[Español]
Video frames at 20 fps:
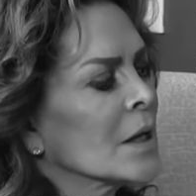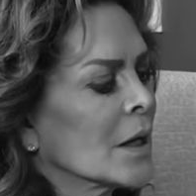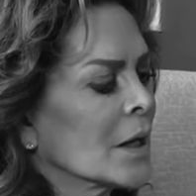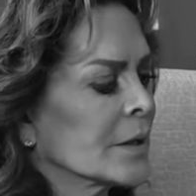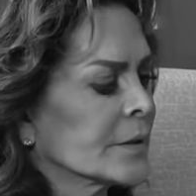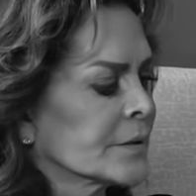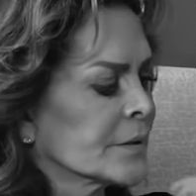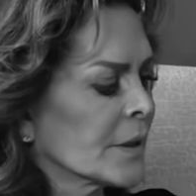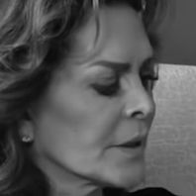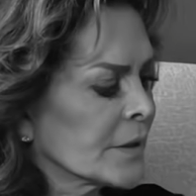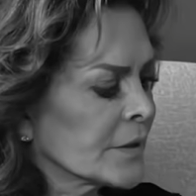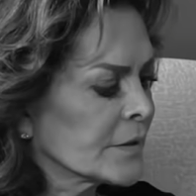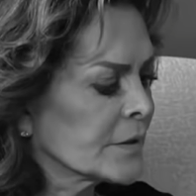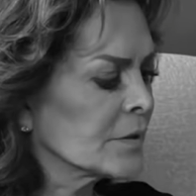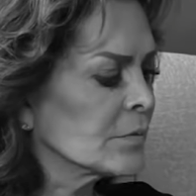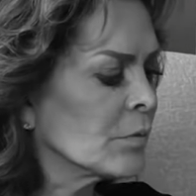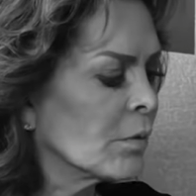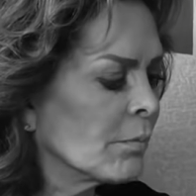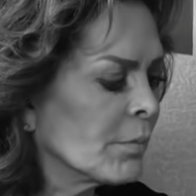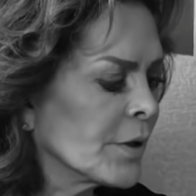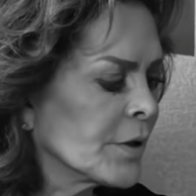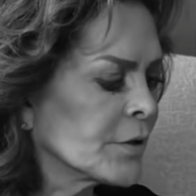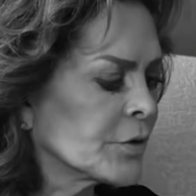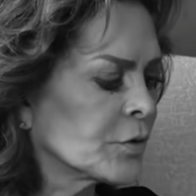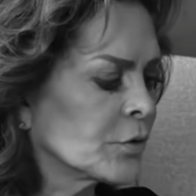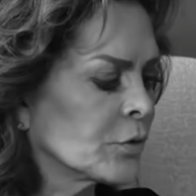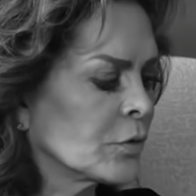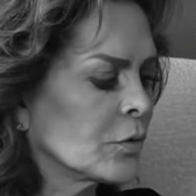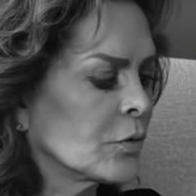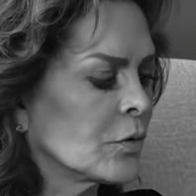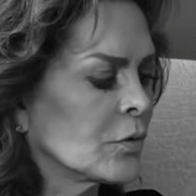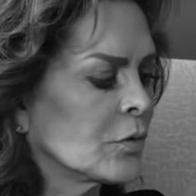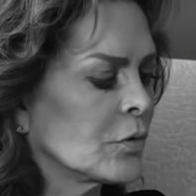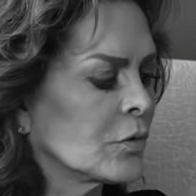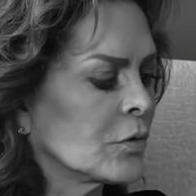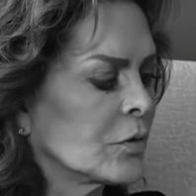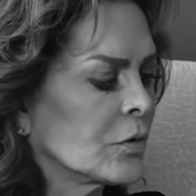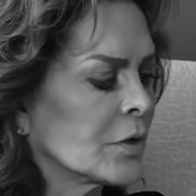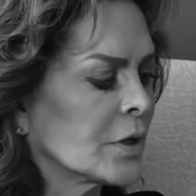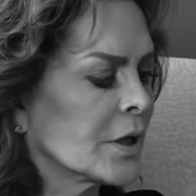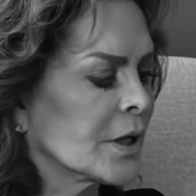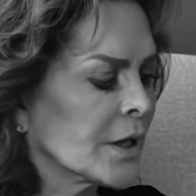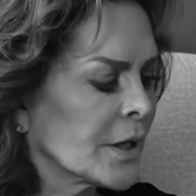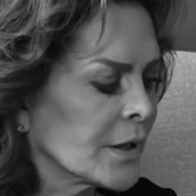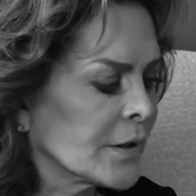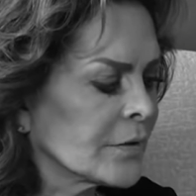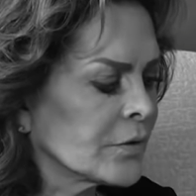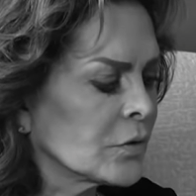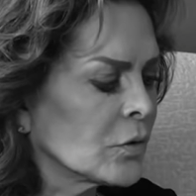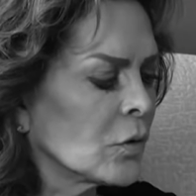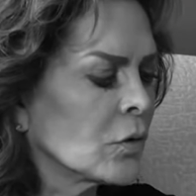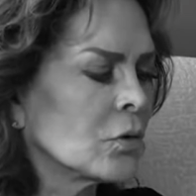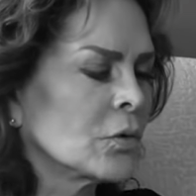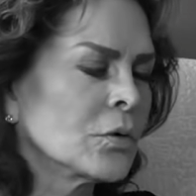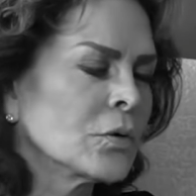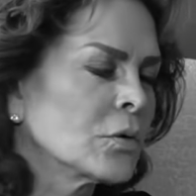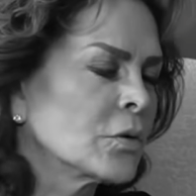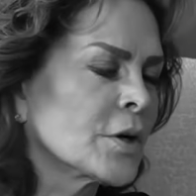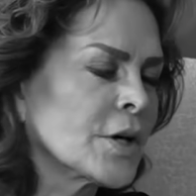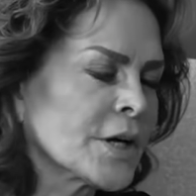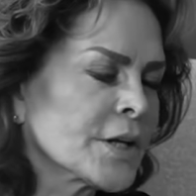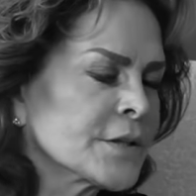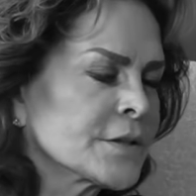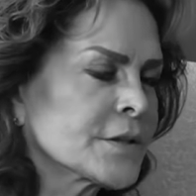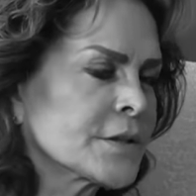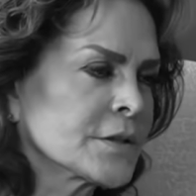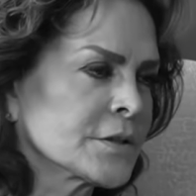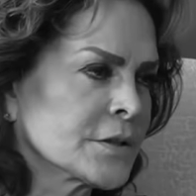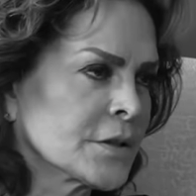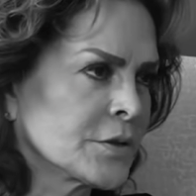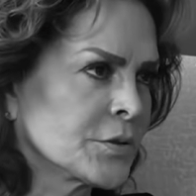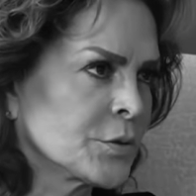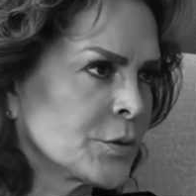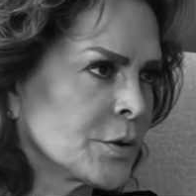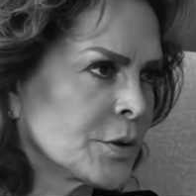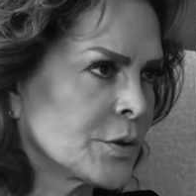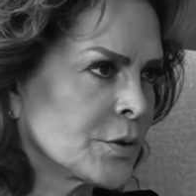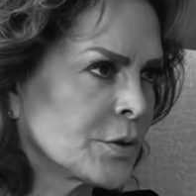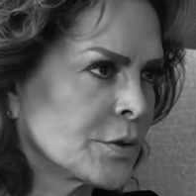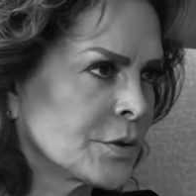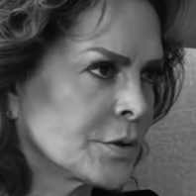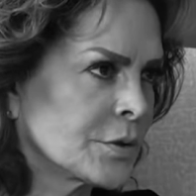Hasta este momento, ¿crees o no crees que sea tu hijo?